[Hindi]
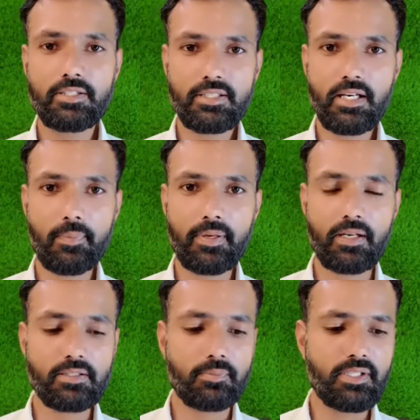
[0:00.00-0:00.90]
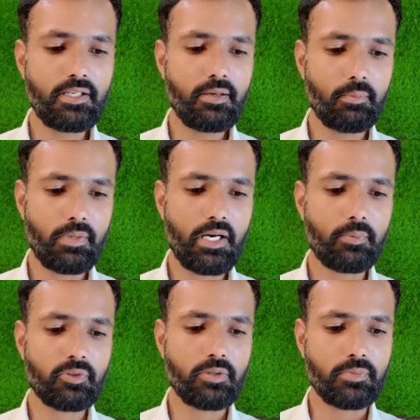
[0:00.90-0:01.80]
इससे आप क्या समझें मैं
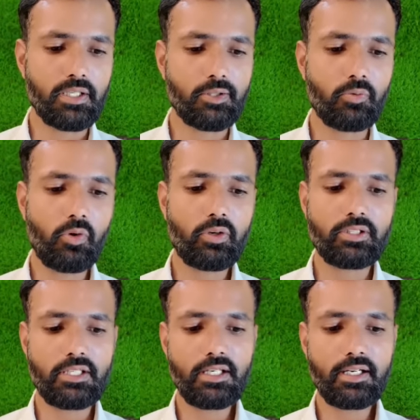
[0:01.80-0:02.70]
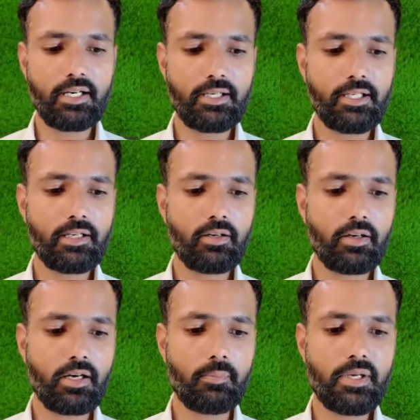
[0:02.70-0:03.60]
आपको समझाता हूँ और ये क्रेडिट
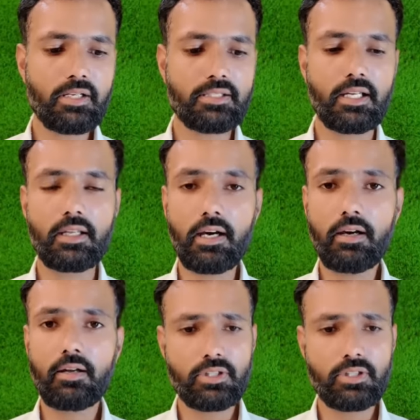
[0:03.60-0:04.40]
कम या ज़्यादा